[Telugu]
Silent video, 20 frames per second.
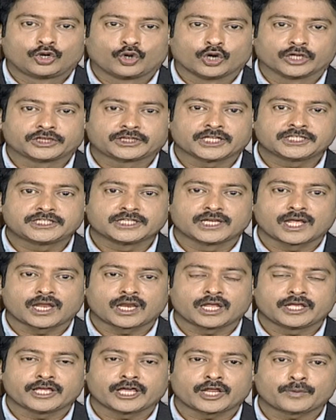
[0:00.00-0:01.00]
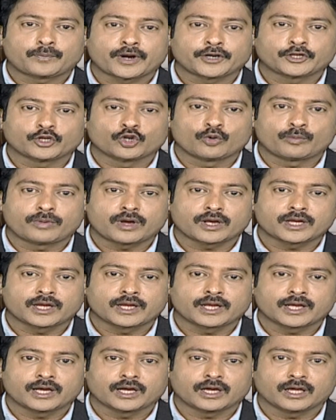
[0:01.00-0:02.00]
కొత్త జిల్లాల ఏర్పాటులో
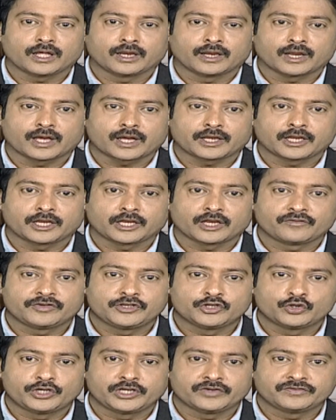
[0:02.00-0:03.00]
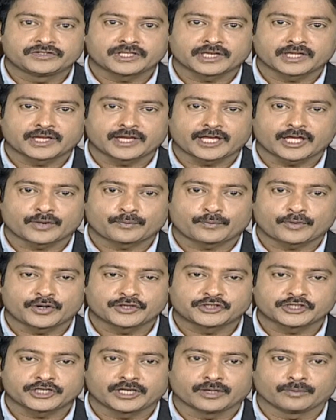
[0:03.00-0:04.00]
భాగంగా నగర రెవెన్యూ డివిజన్గా
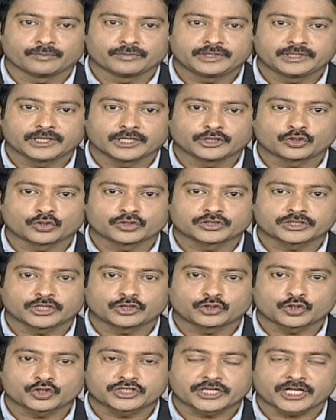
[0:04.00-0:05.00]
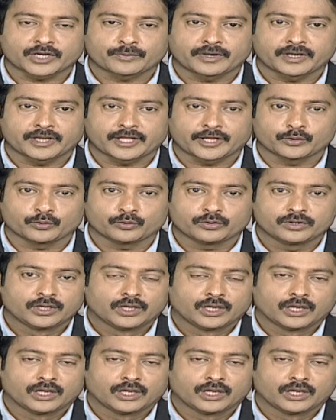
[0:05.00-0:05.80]
ఏర్పాటు చేయడం ఎంతో సంతోషకరమన్నారు